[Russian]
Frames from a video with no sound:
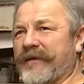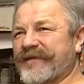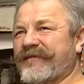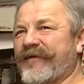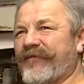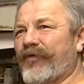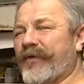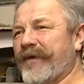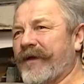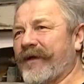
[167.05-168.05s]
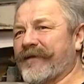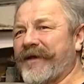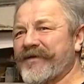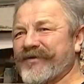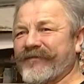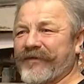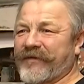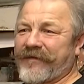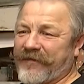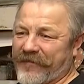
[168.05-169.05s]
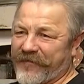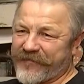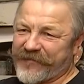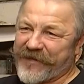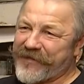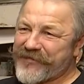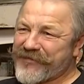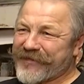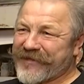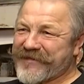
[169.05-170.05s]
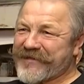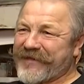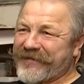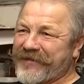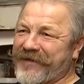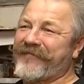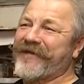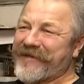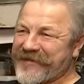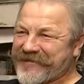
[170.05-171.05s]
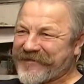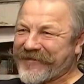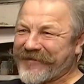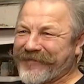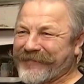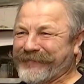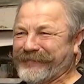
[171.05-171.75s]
э, свои формы оттачивают э, в тренажерных залах и фитнес-центрах.